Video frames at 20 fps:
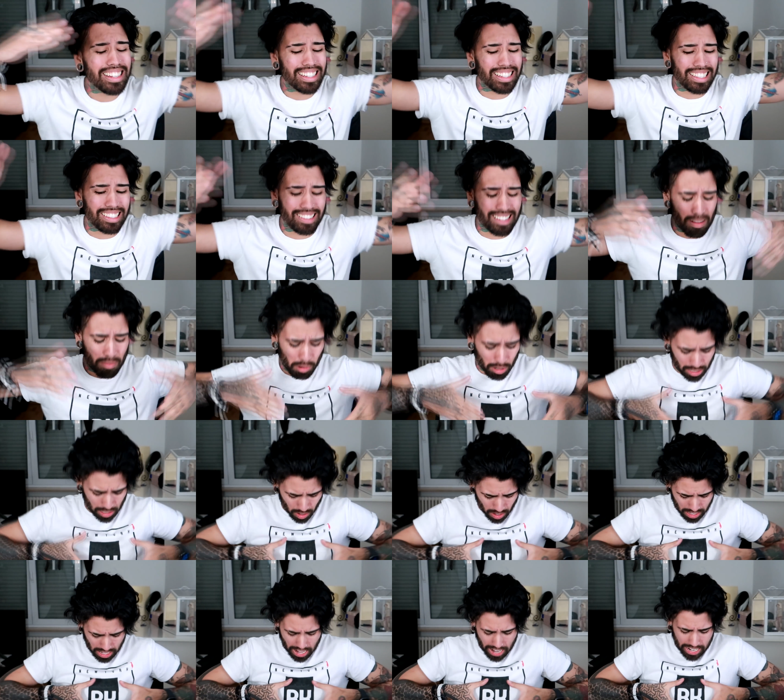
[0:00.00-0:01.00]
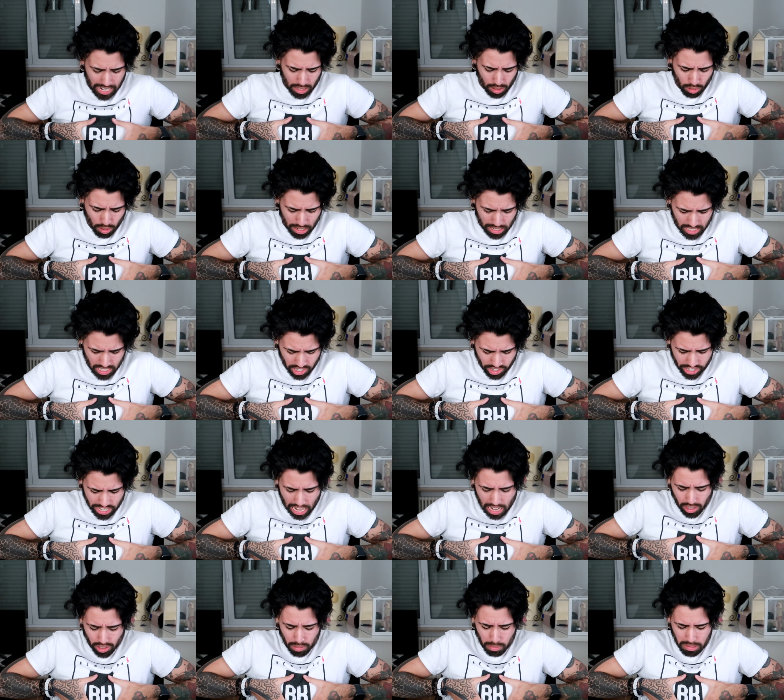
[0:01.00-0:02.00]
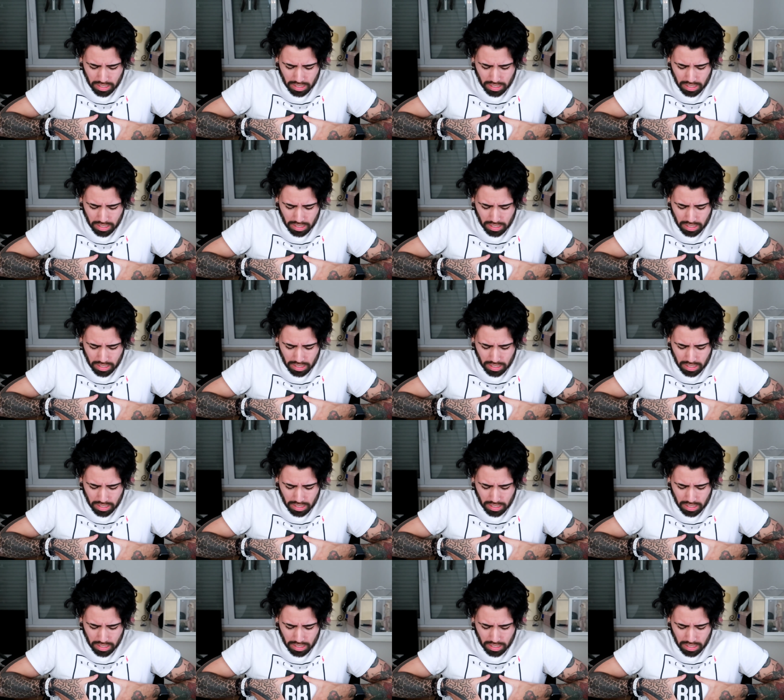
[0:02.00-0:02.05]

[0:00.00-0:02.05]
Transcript: ele quiser botar um alargador aqui de aro de